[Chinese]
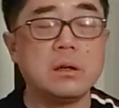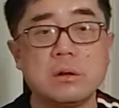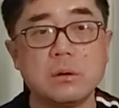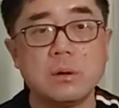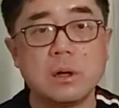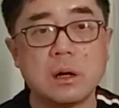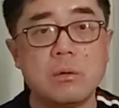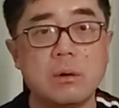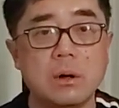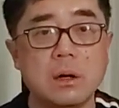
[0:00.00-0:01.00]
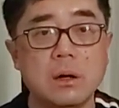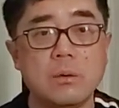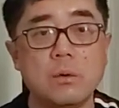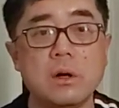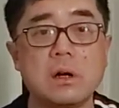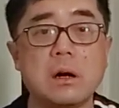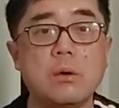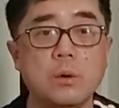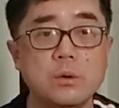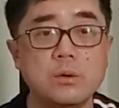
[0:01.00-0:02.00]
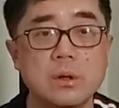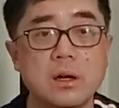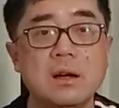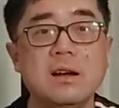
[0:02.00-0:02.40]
合伙搞我了，我要搞回去，